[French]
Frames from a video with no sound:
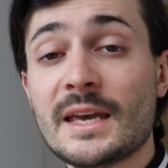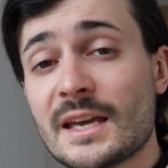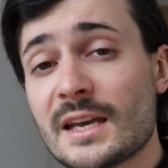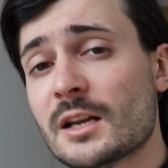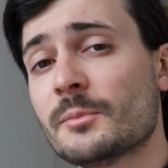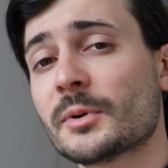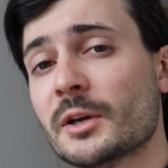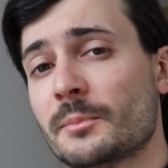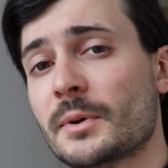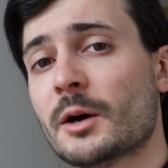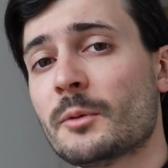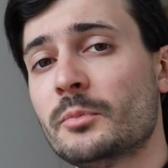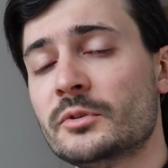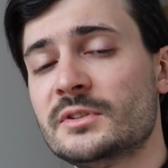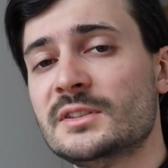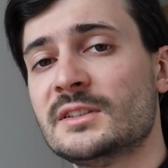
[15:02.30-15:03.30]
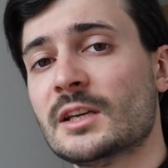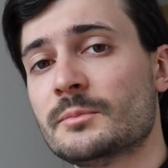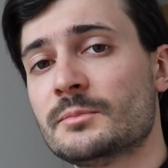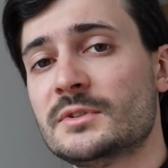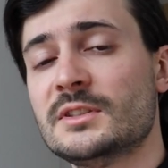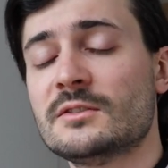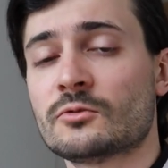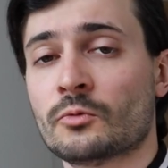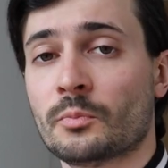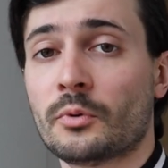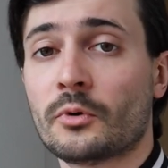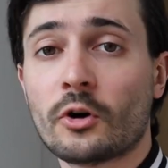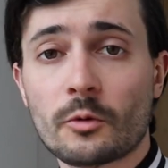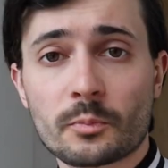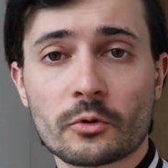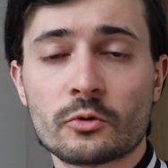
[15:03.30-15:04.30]
elle prépare petit à petit son
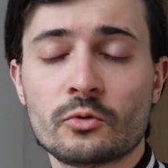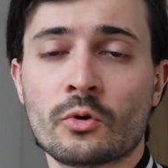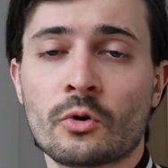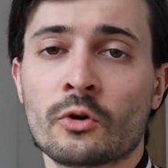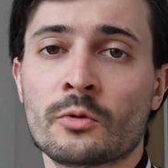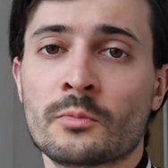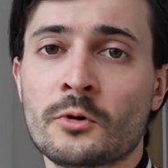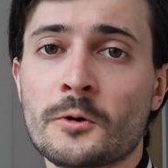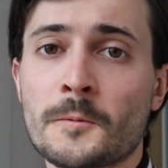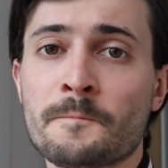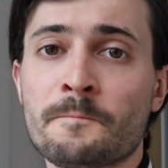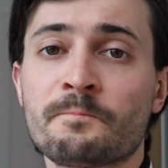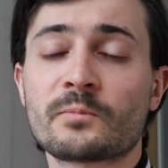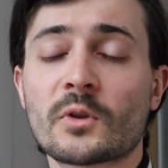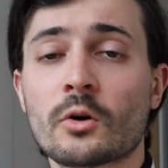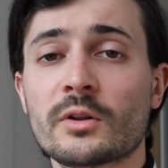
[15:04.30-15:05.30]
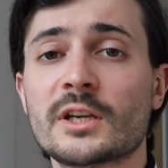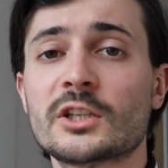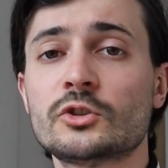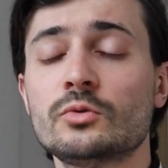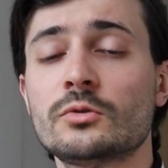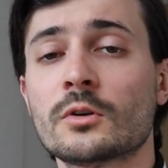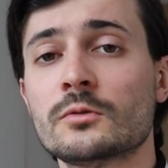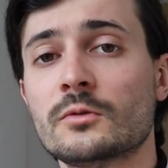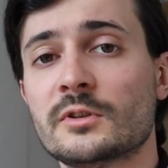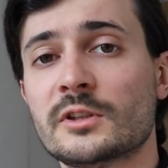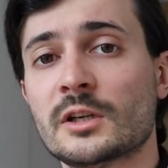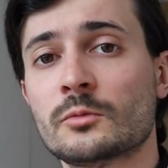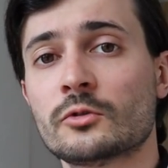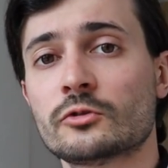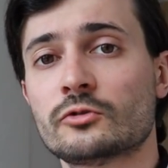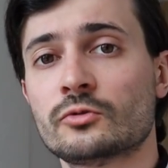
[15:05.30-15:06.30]
propre couronnement, en ajoutant
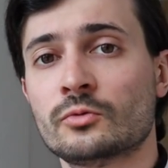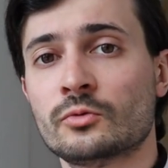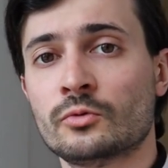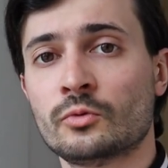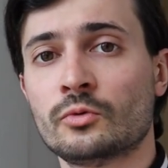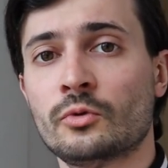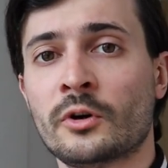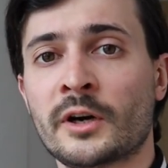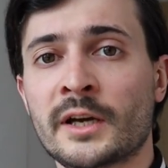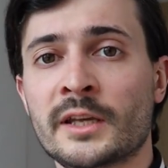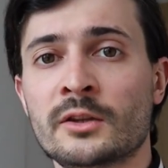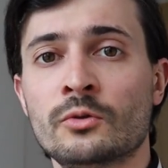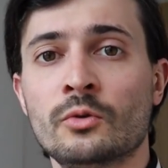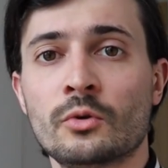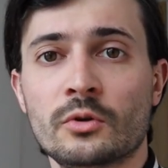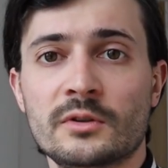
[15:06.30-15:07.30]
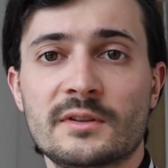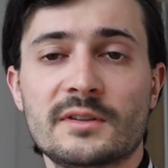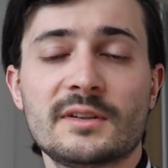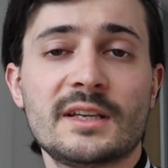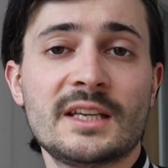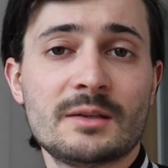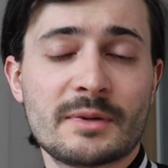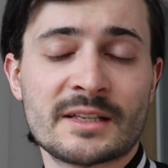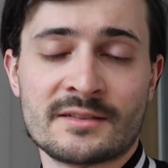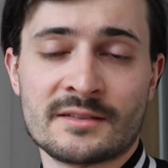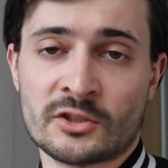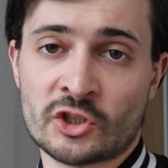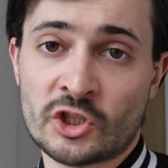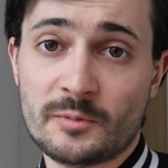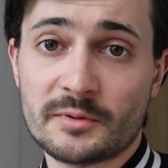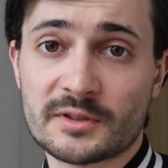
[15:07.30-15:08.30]
notamment son nom de reine de Haute et
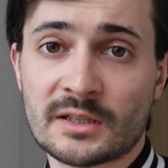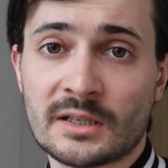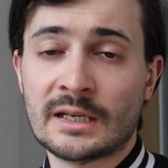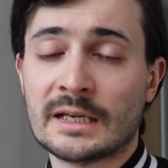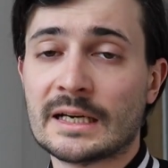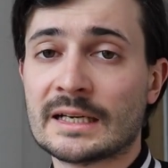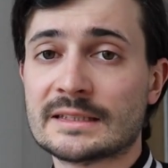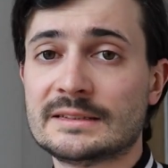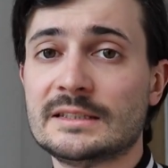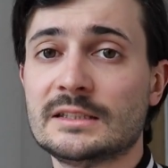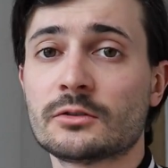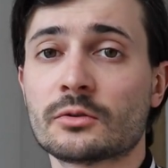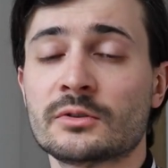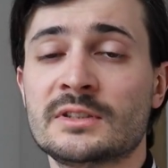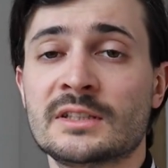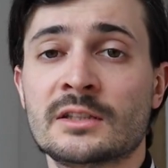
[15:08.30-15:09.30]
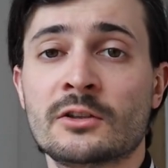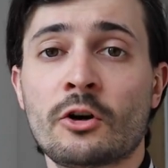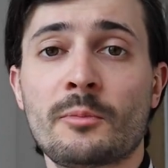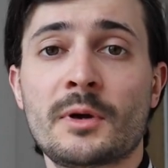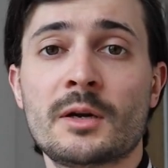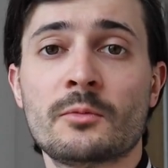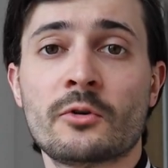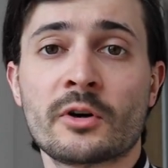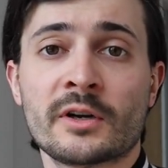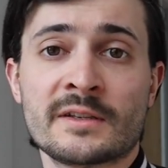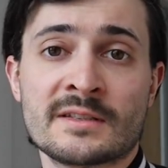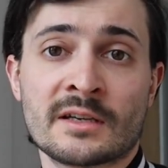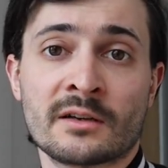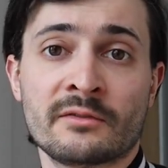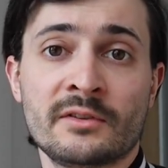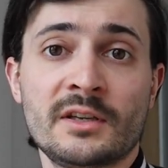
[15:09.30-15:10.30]
Basse-Égypte, un titre qui est normalement
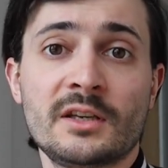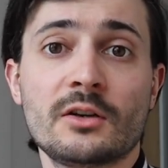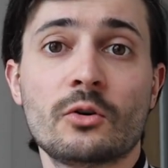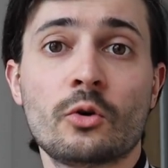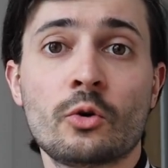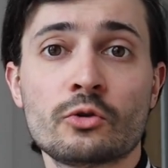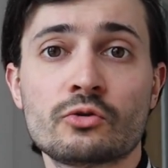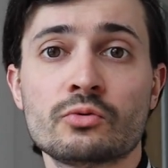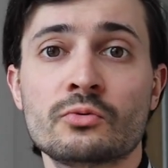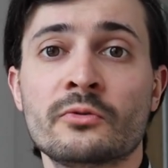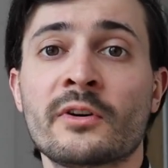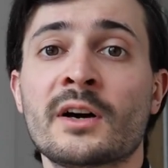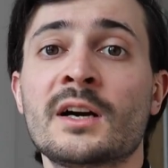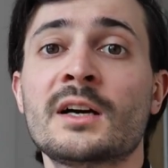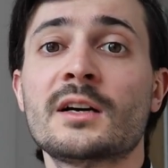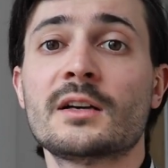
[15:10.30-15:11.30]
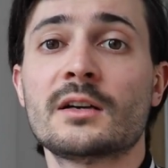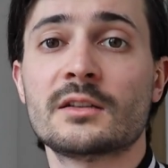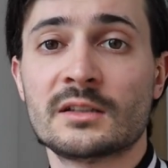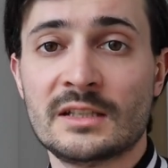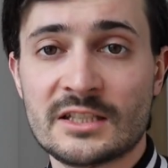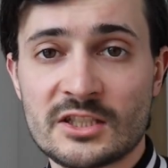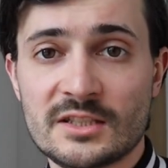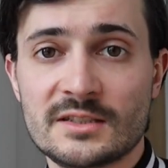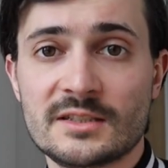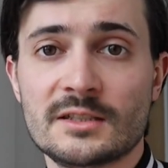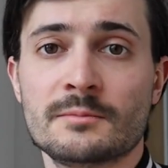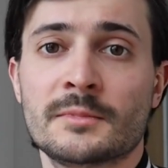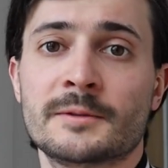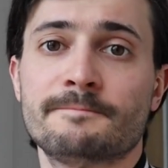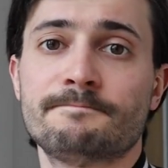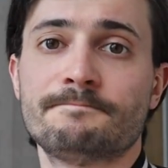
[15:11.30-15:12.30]
réservé aux souverains légitimes.